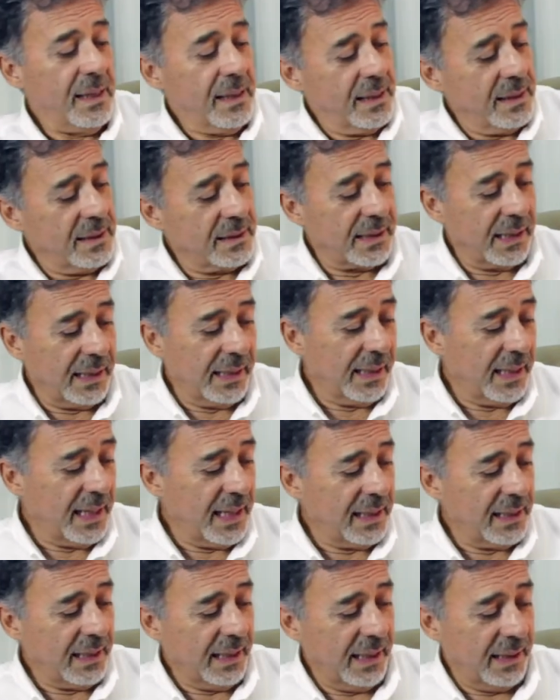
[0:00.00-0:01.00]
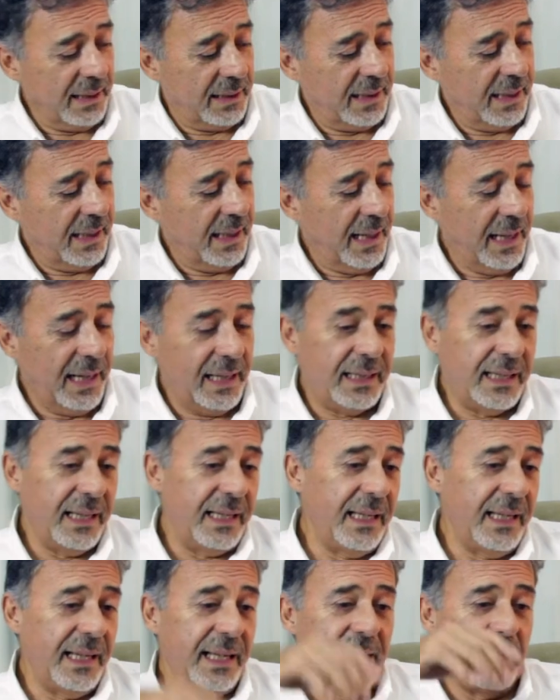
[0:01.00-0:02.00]
En realidad, este, esta
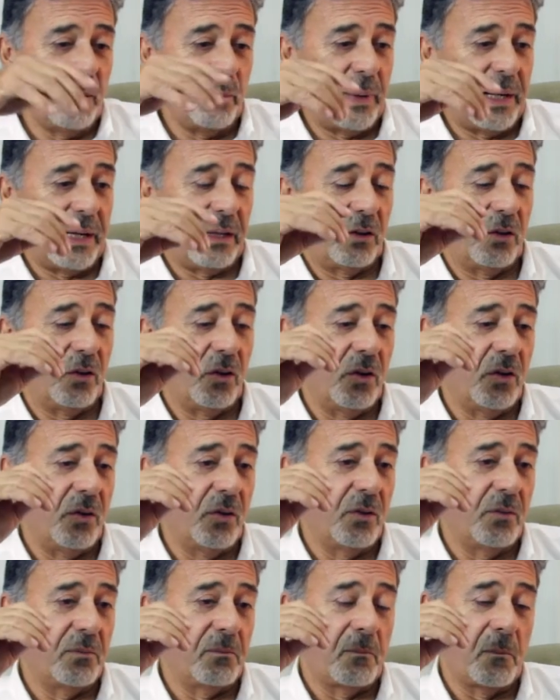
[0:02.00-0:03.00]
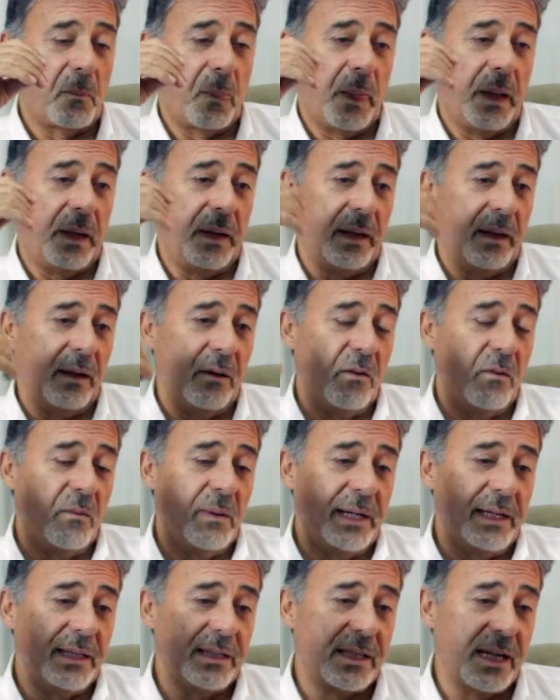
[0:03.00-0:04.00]
idea del parto eh,
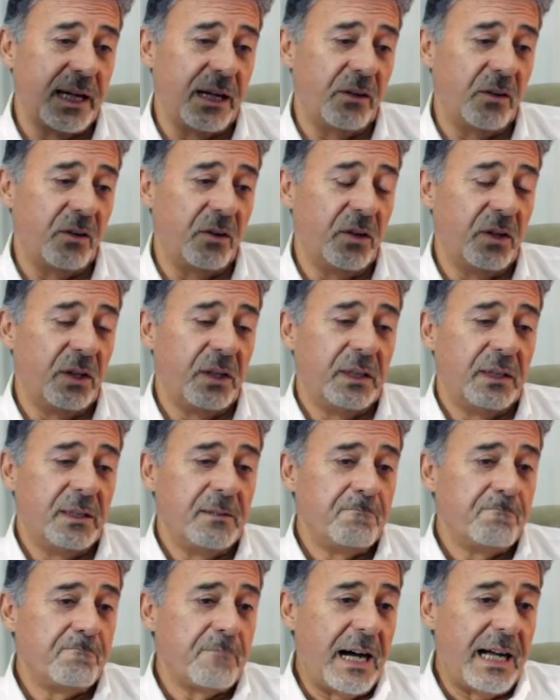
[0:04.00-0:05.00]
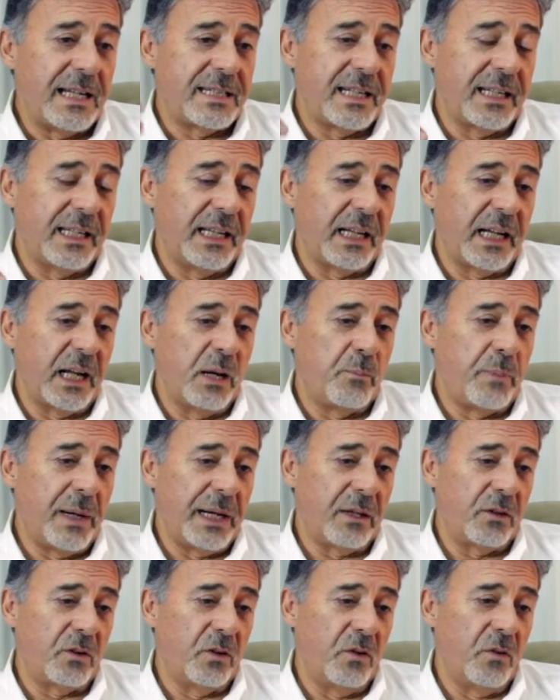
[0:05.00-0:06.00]
humanizado hace de que el
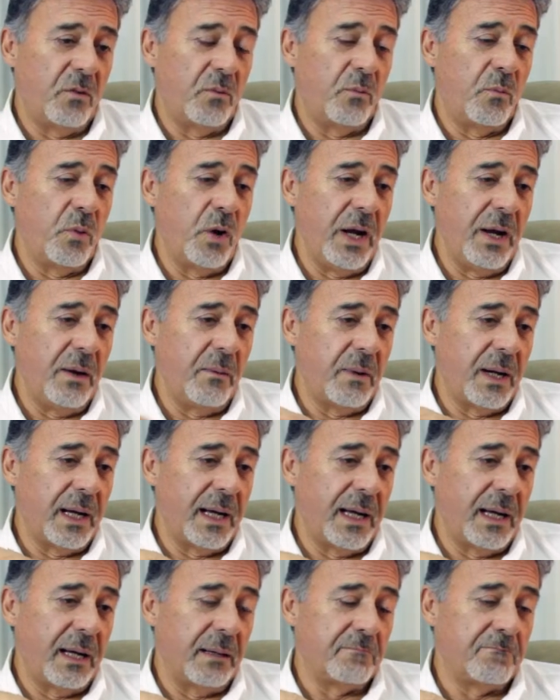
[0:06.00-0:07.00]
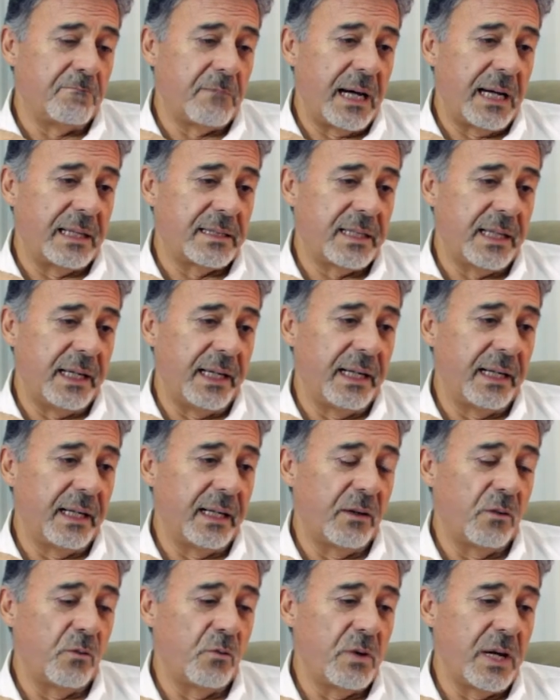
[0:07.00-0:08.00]
parto vuelva a
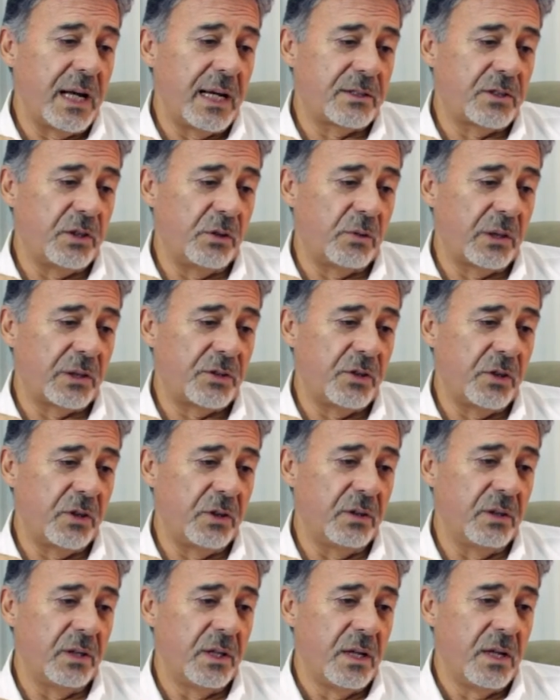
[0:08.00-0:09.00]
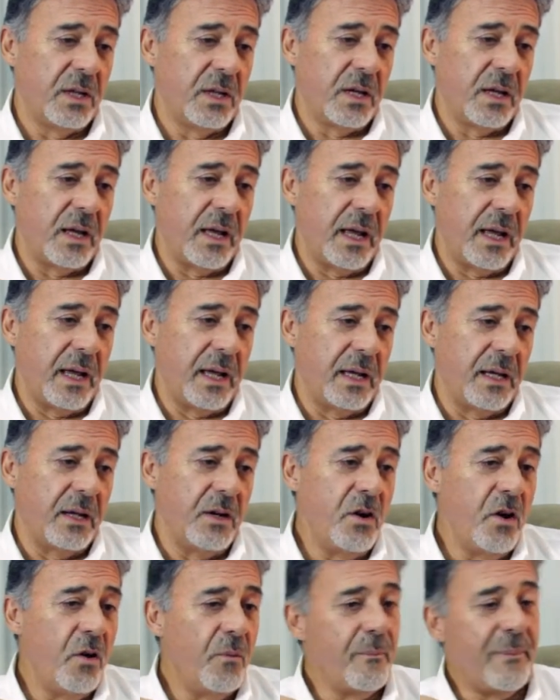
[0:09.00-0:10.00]
ser una situación eh,
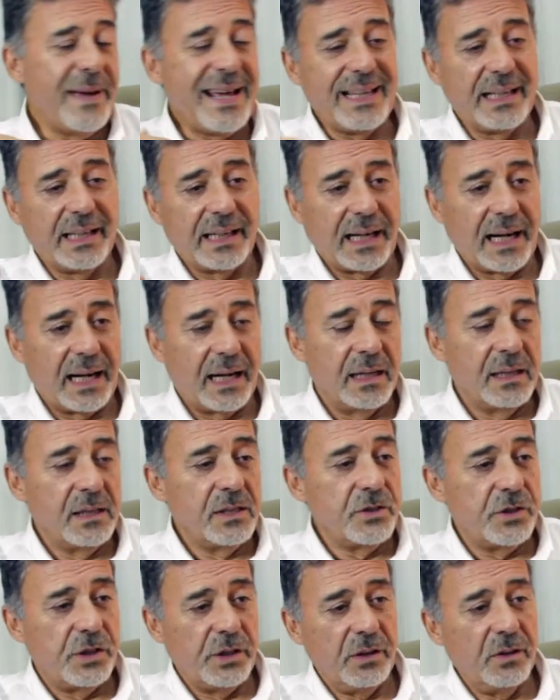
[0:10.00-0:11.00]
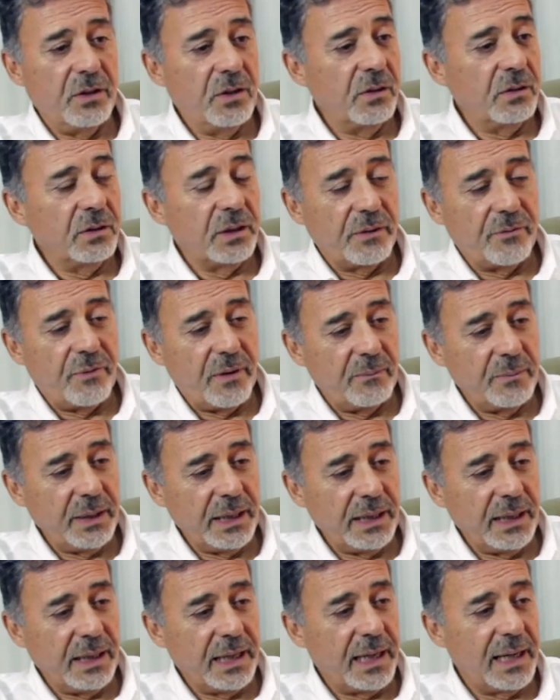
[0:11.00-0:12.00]
no médica, sino de
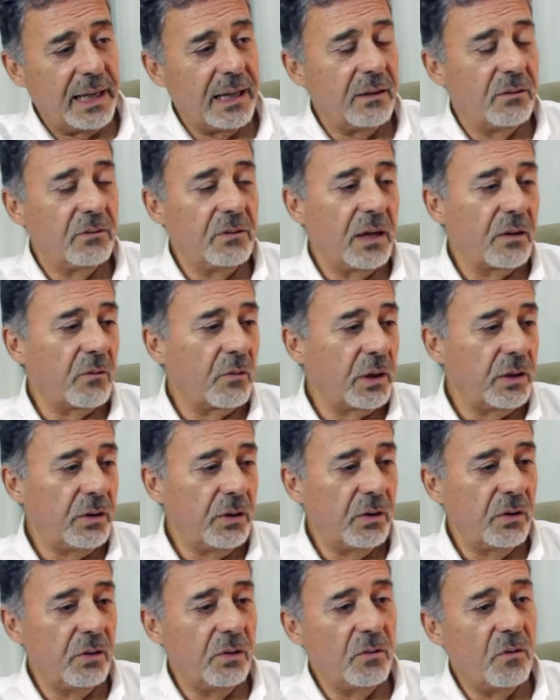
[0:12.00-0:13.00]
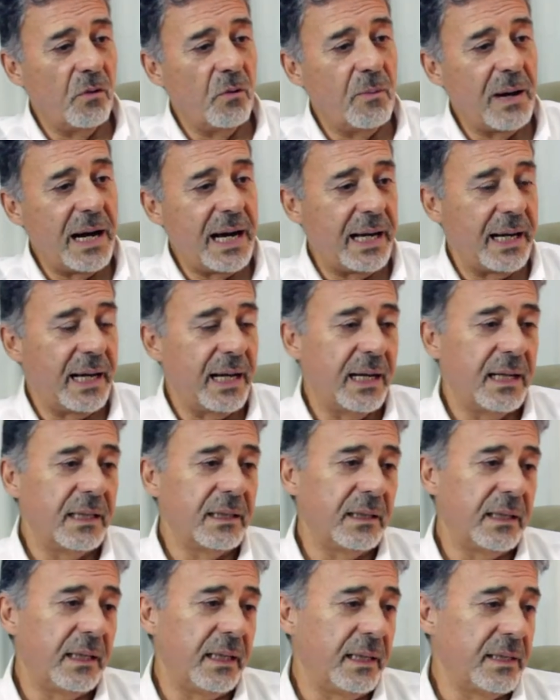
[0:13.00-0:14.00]
familia, una cuestión humana,
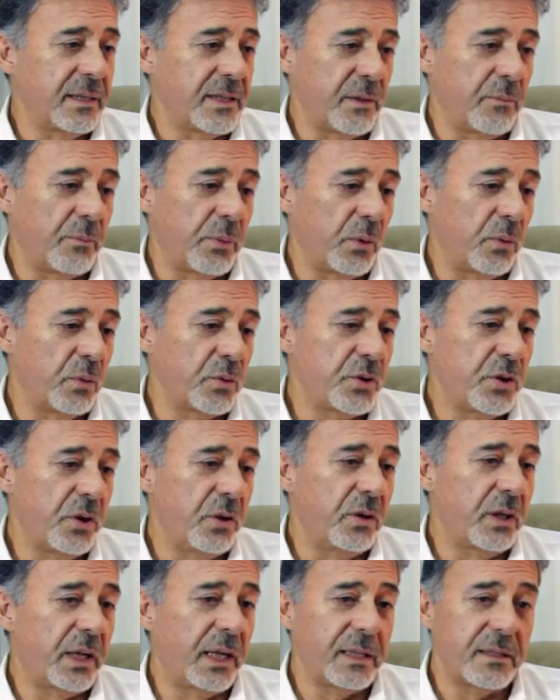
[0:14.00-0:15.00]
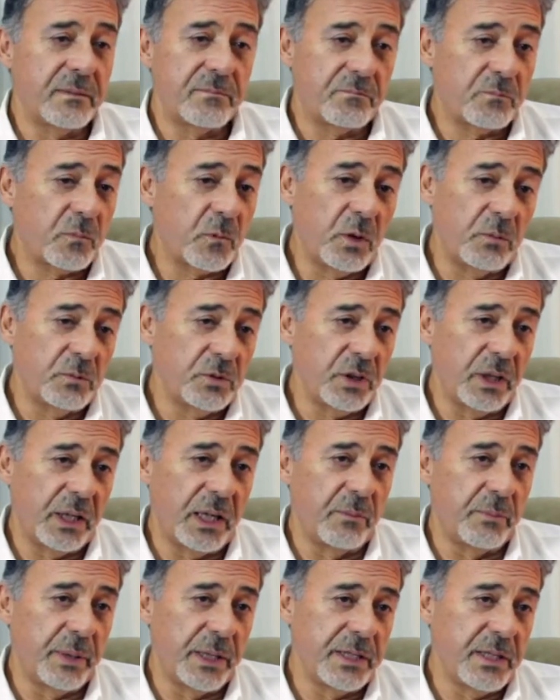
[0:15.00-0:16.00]
de reproducción, que como yo dije
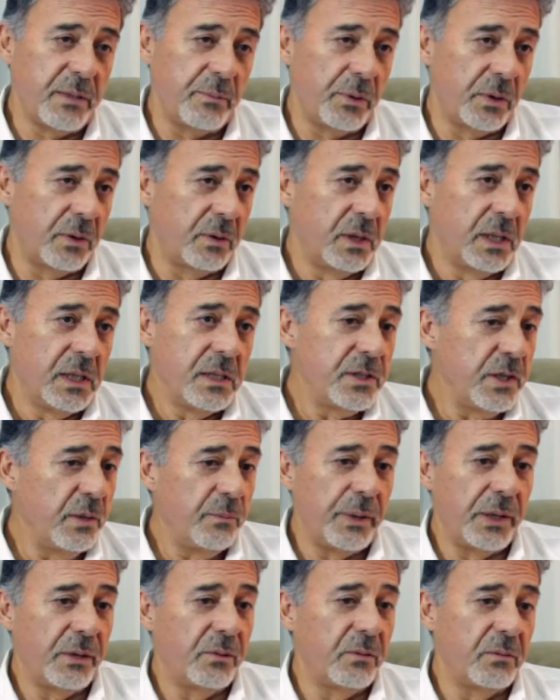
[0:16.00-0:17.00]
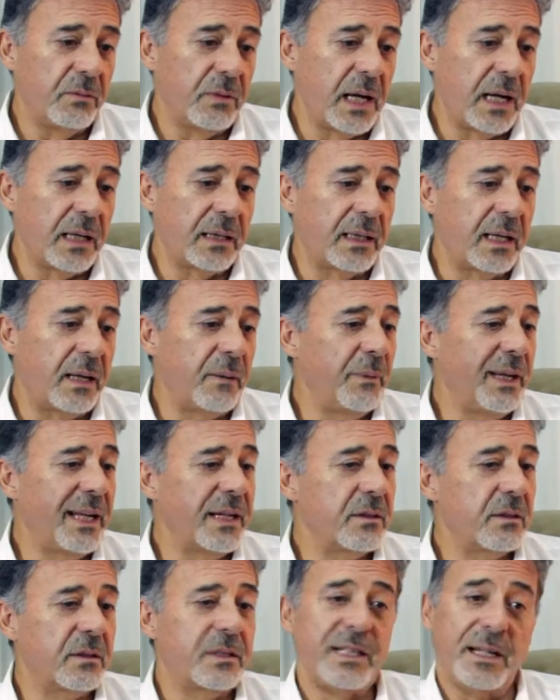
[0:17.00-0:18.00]
al principio, siempre es una
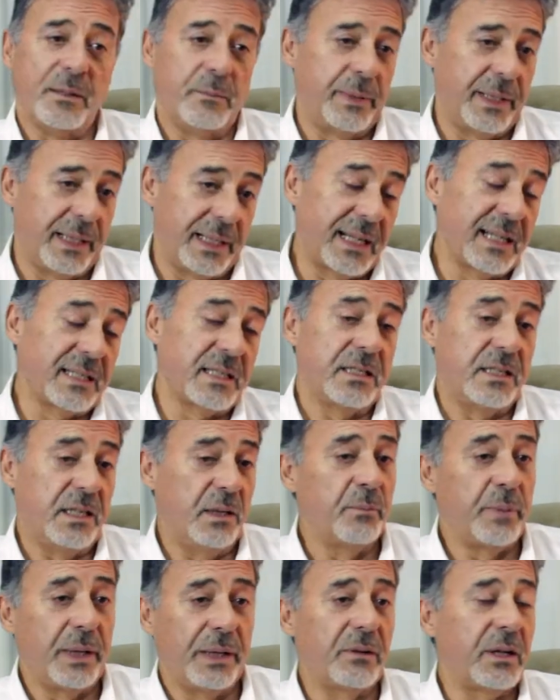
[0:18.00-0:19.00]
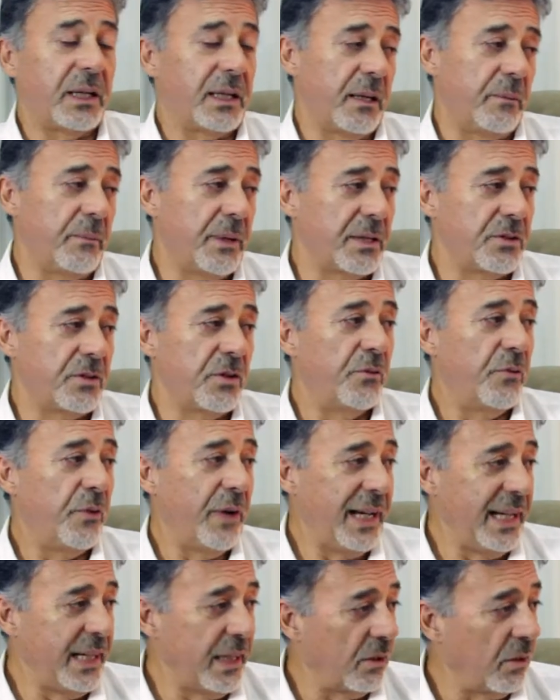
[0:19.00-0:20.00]
terminación, siempre, casi siempre es una terminación
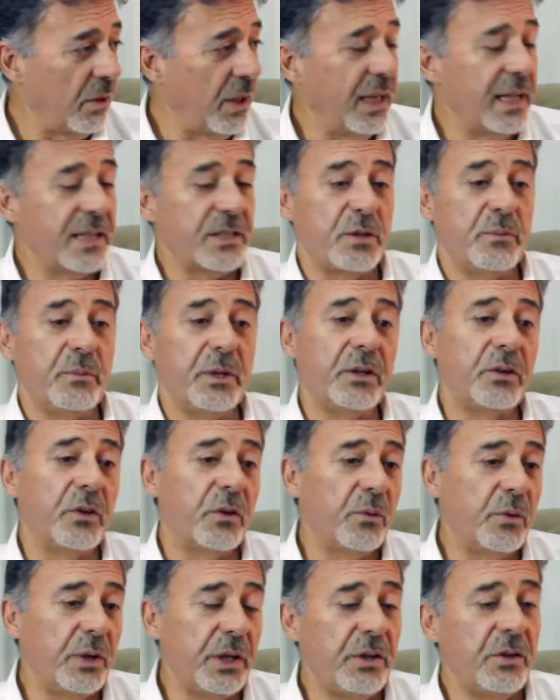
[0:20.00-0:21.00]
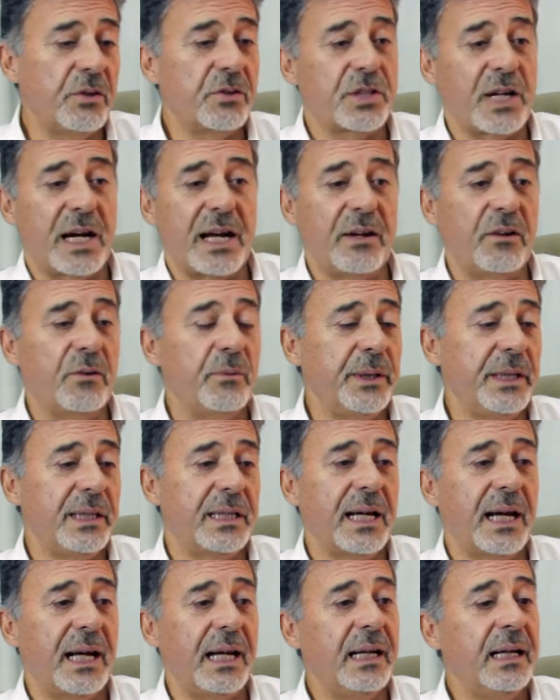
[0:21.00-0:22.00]
feliz con el nacimiento de un niño sano,
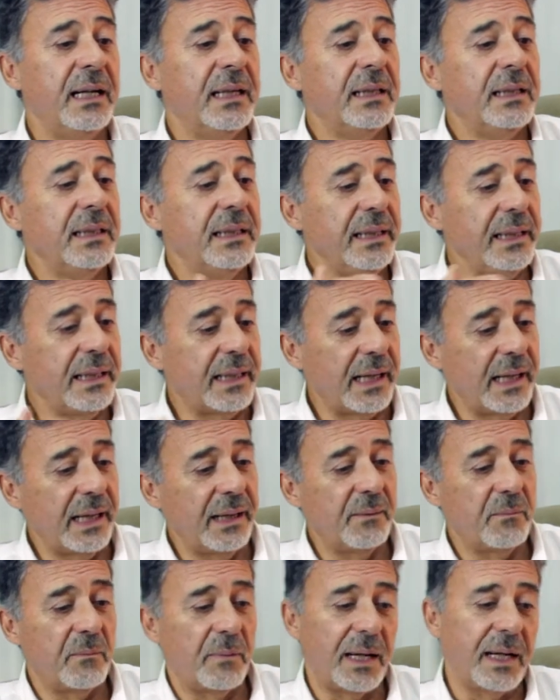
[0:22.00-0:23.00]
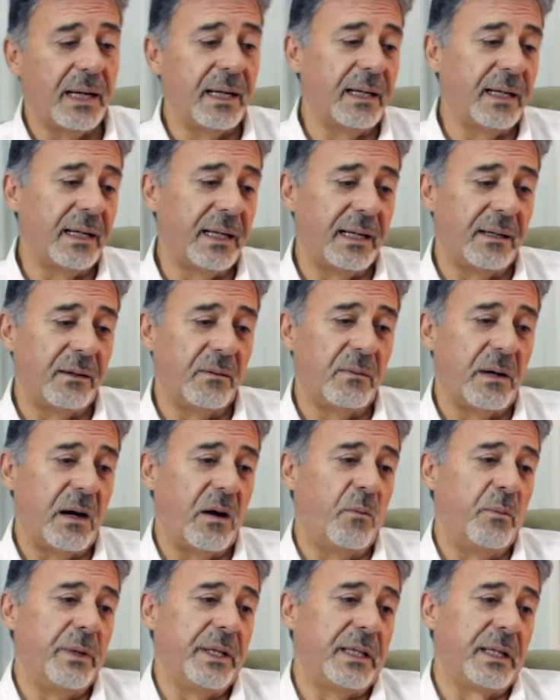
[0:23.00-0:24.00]
vital y que va a,
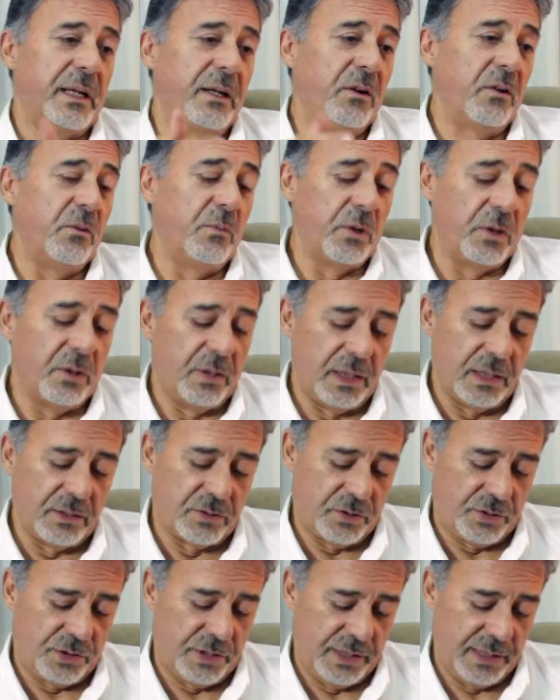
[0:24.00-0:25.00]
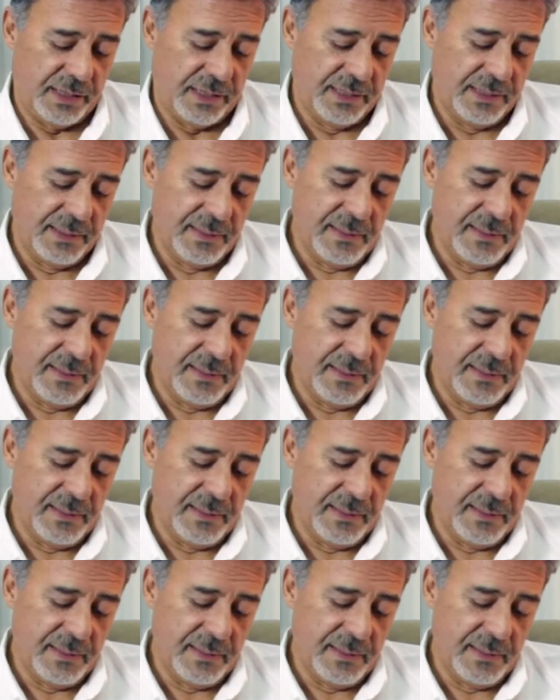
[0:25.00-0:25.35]
aumentar el número de la sociedad.